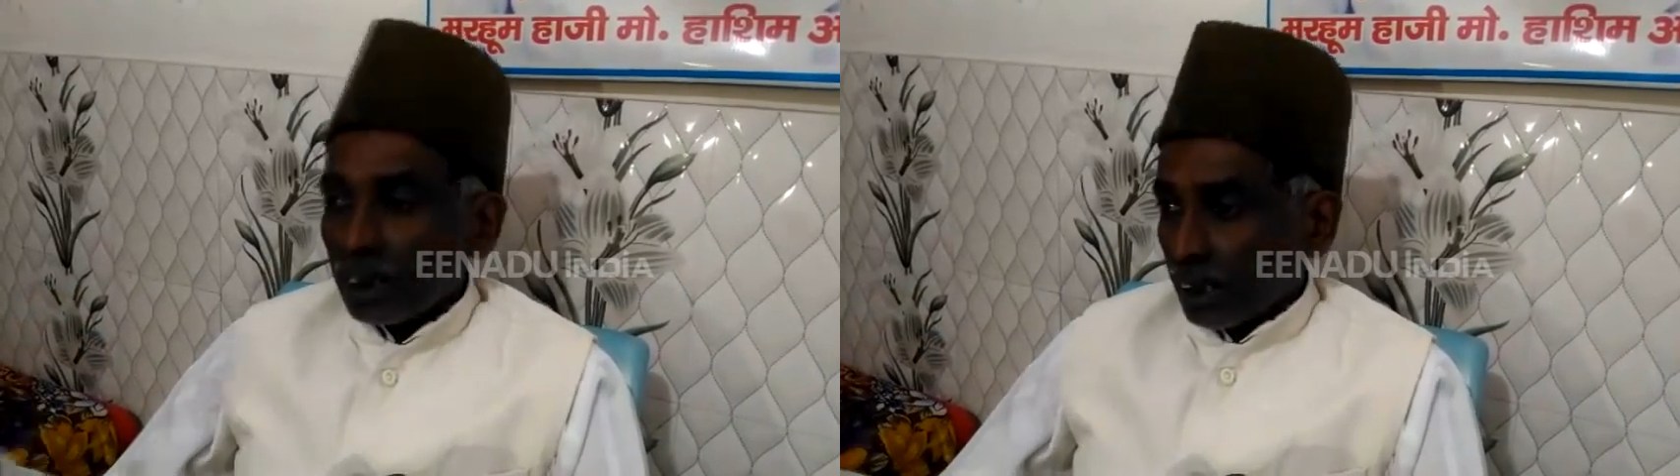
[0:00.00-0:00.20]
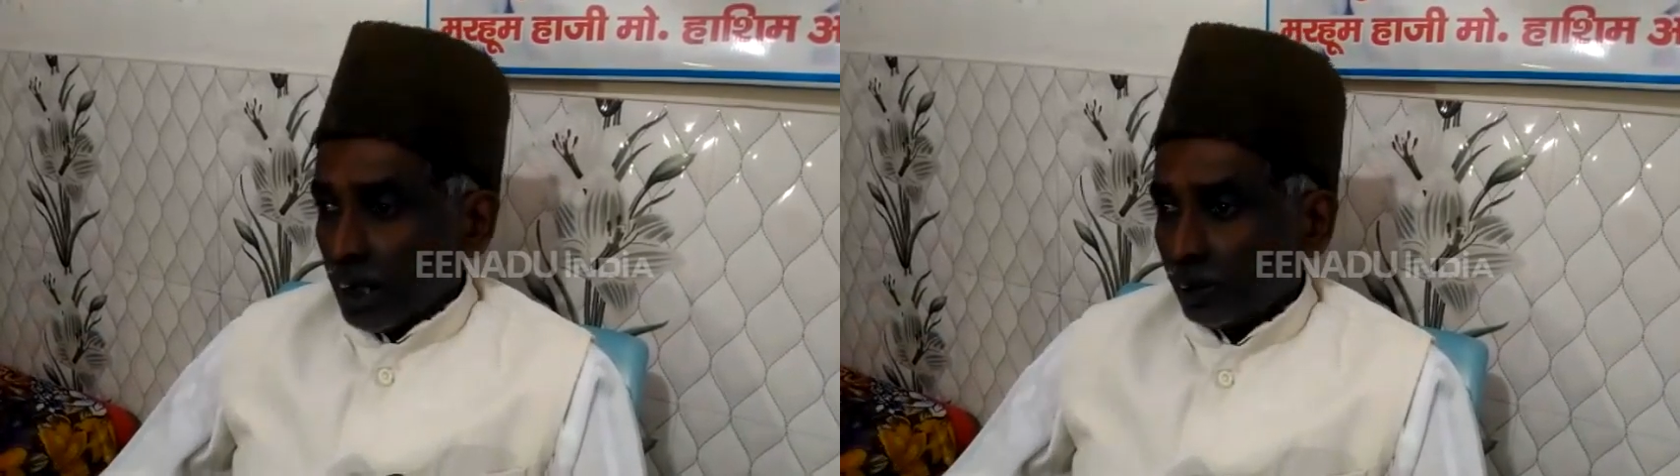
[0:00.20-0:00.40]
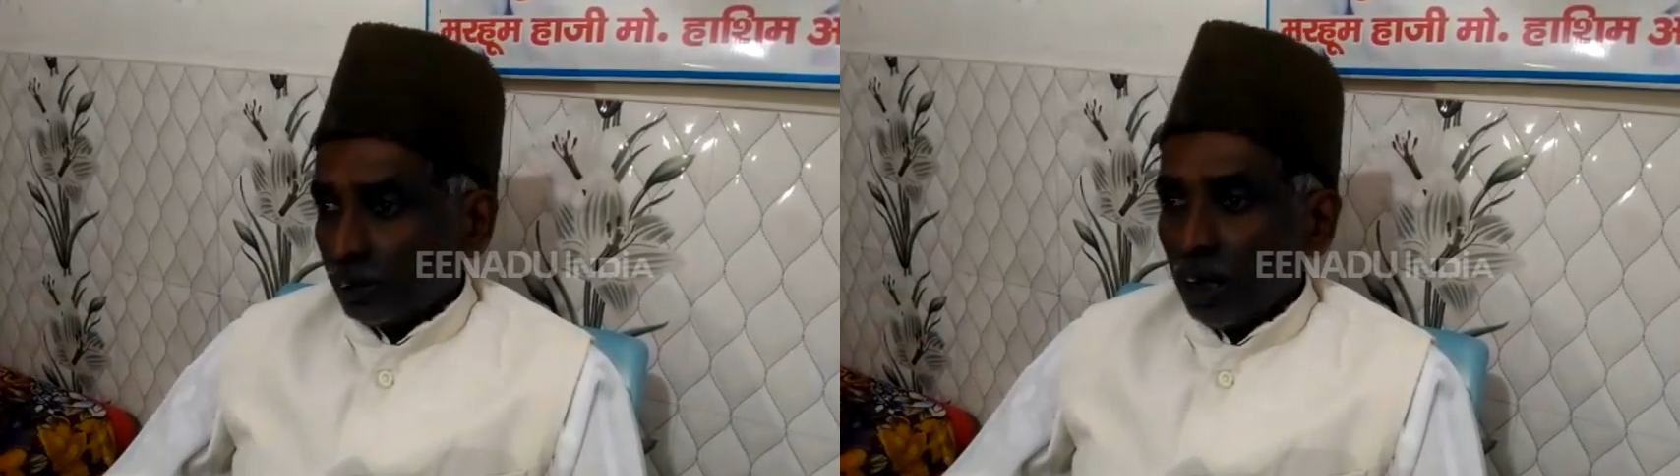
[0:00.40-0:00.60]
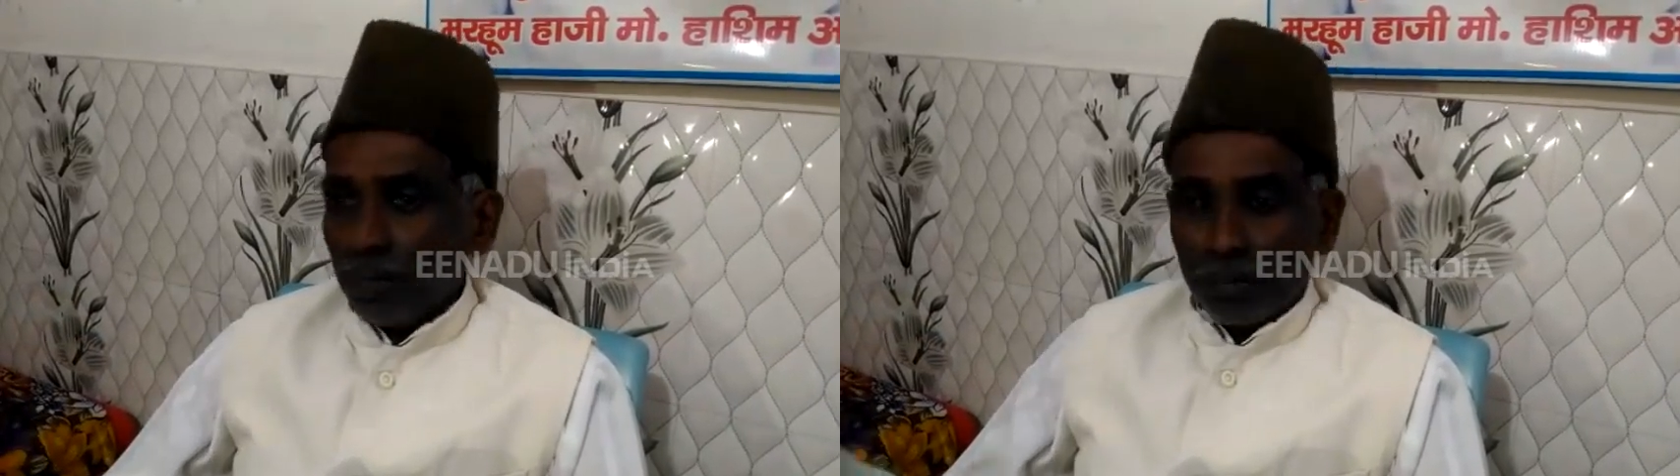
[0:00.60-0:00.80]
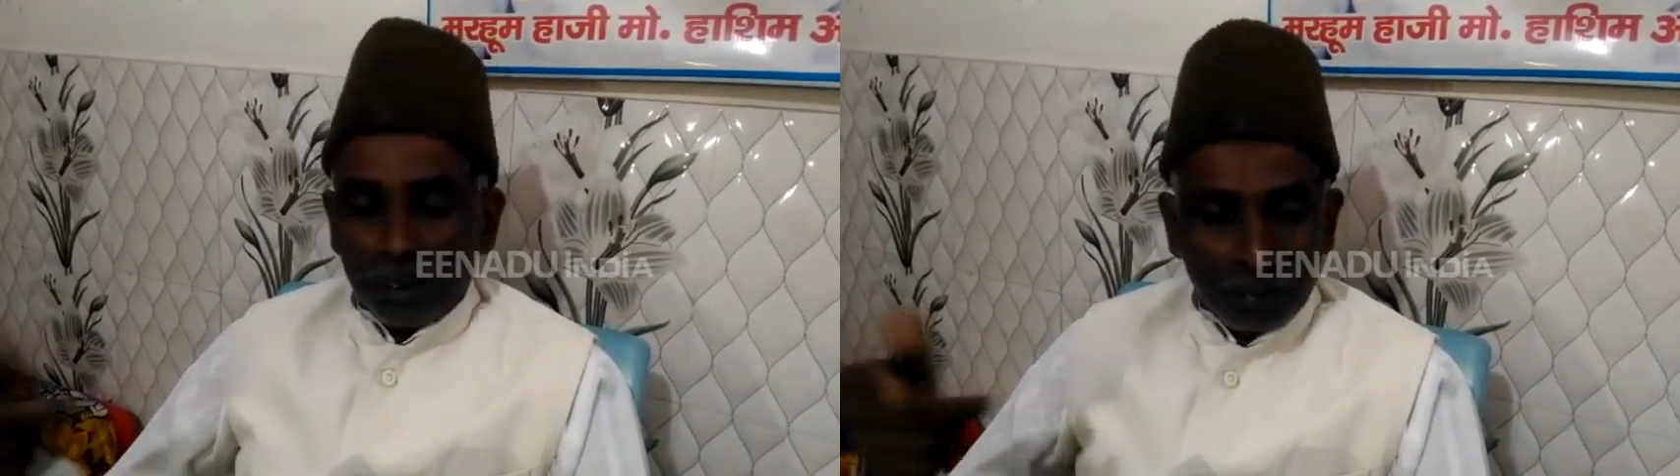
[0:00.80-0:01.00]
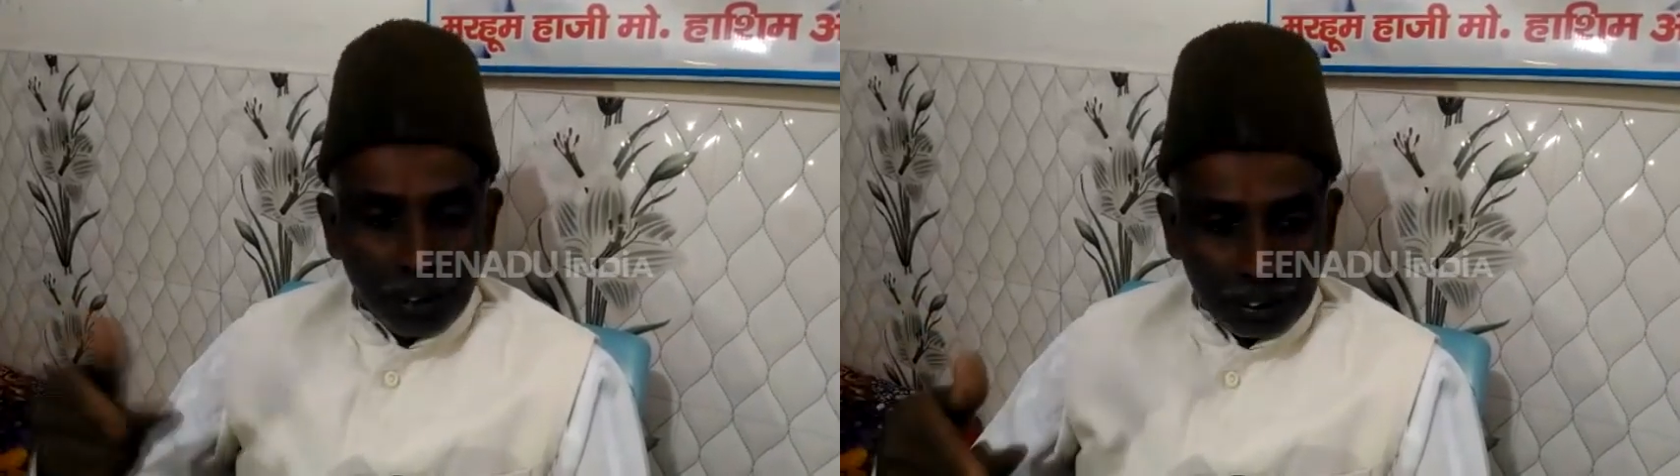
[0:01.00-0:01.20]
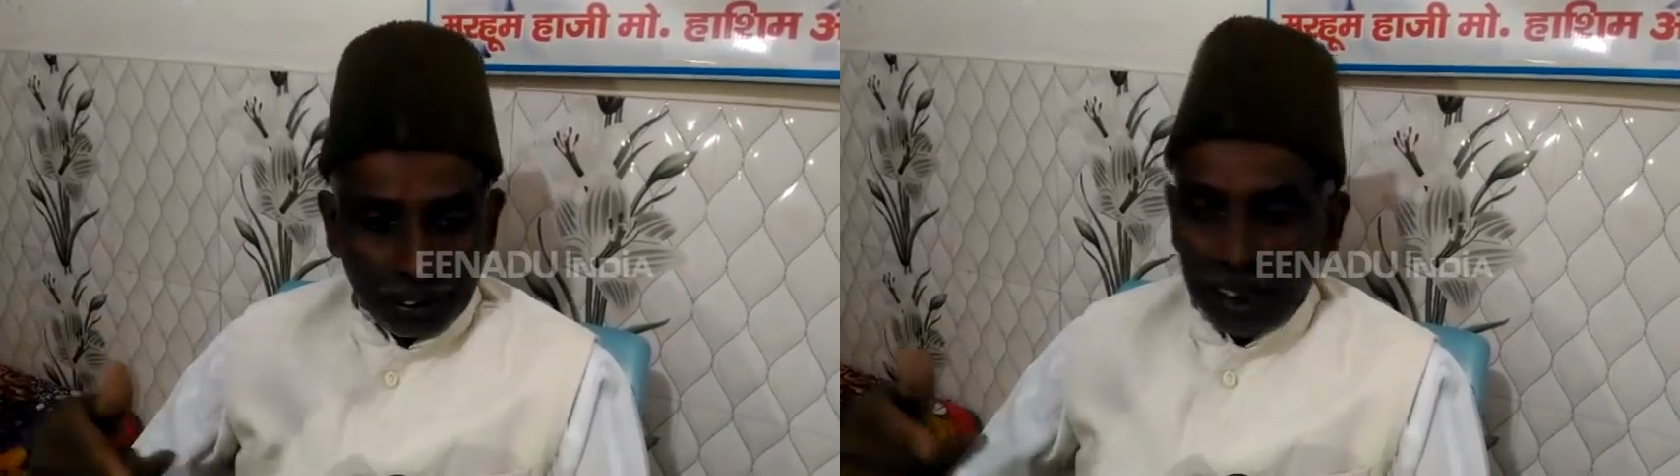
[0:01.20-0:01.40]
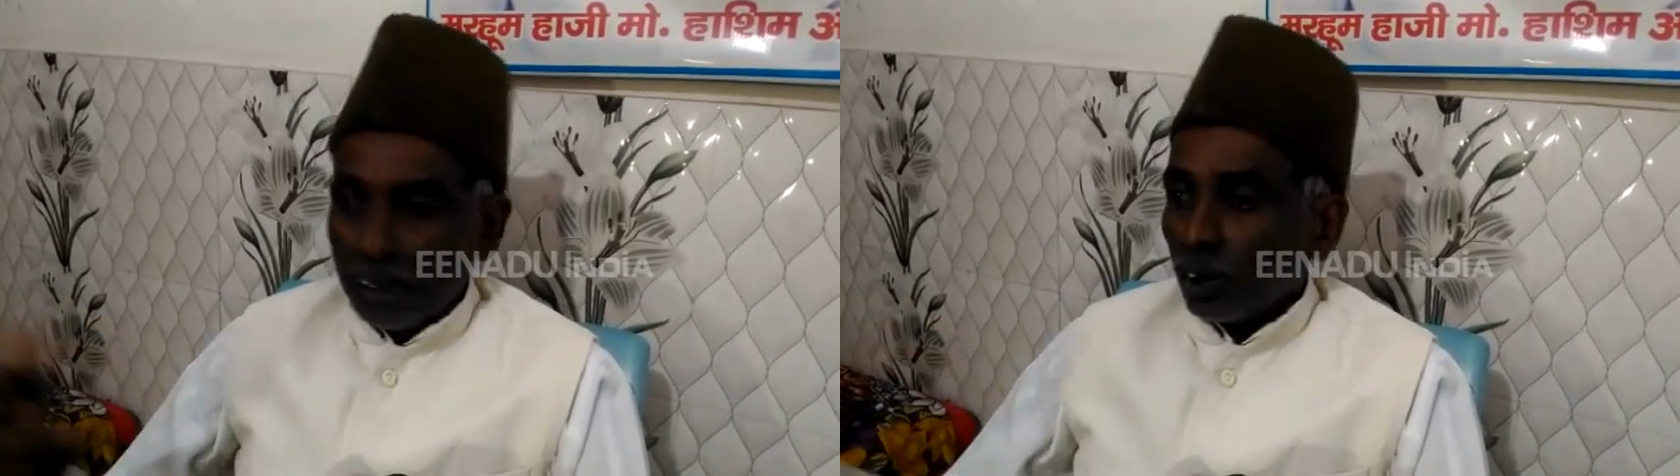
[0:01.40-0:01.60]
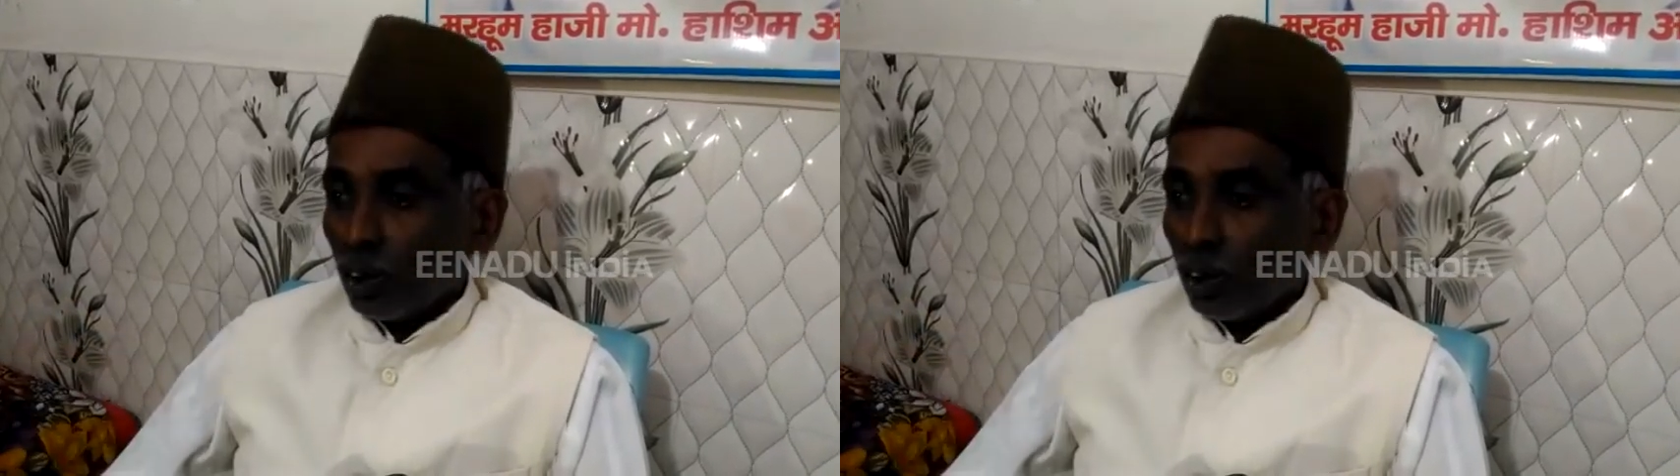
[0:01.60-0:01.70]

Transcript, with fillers: लेकिन अयोध्या में भीड़ बढ़ती है